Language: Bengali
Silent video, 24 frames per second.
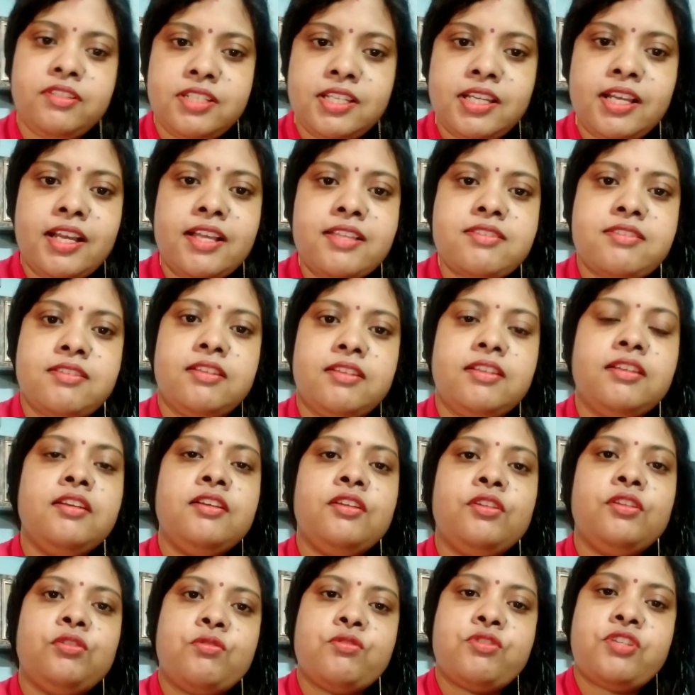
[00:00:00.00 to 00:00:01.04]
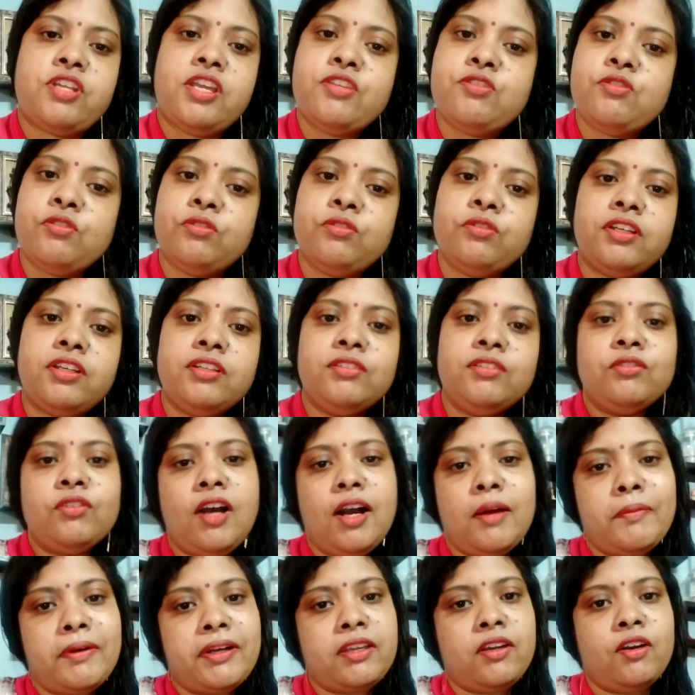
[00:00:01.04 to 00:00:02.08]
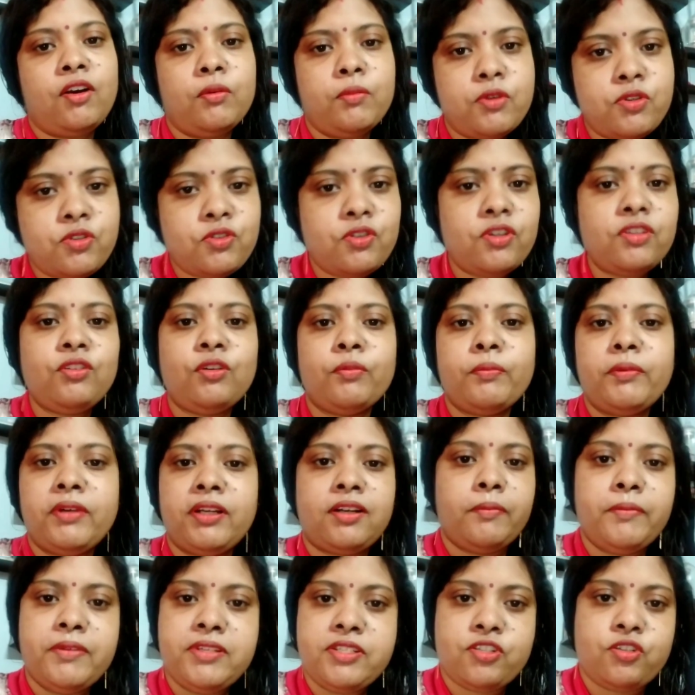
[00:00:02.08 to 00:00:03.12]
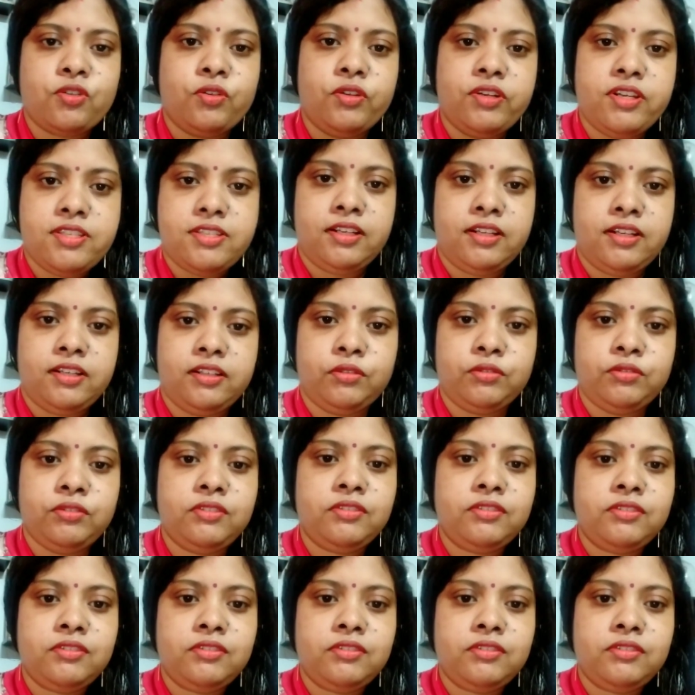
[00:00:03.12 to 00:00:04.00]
ঠিক আছে তো সেই জন্য কিন্তু আমাকে অবশ্যই তোমরা কমেন্ট করে জানাও